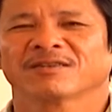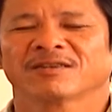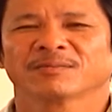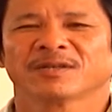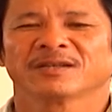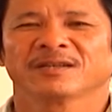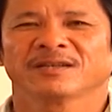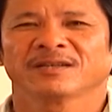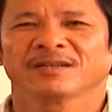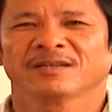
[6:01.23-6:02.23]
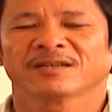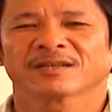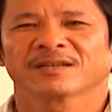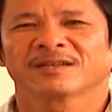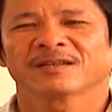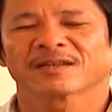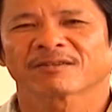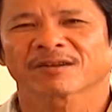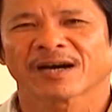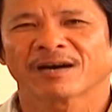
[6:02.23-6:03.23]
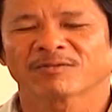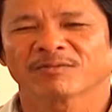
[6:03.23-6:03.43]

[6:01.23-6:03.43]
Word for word: con mình đi được nhà nước đào tạo